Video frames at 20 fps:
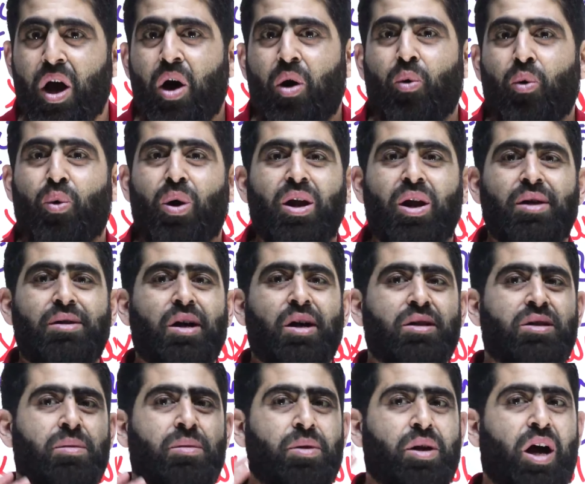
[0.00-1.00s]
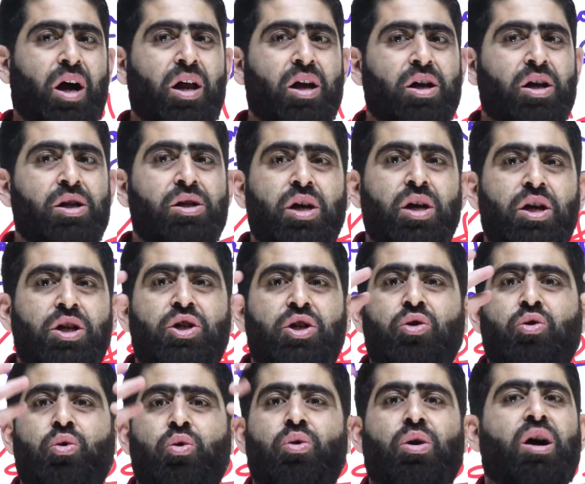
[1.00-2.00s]
ولا تعتبر حالك انت اشي
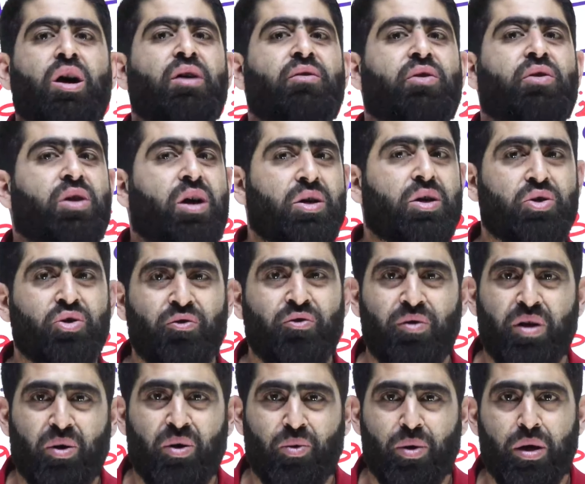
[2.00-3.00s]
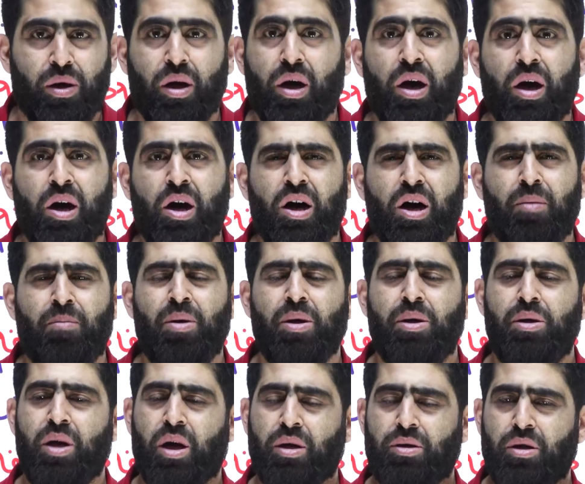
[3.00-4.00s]
خرافي راح تصير في الاول لا
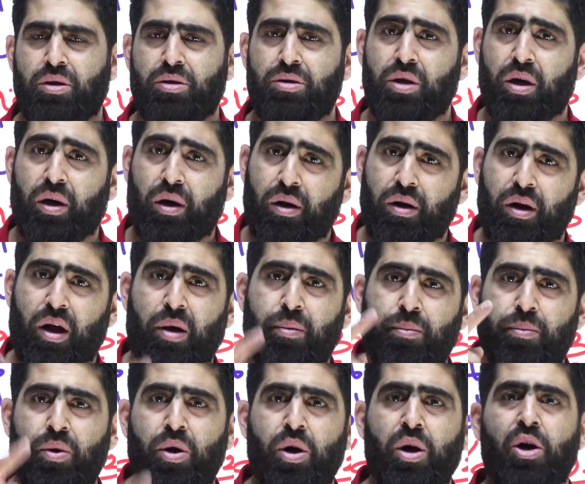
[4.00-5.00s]
بدك تتدرب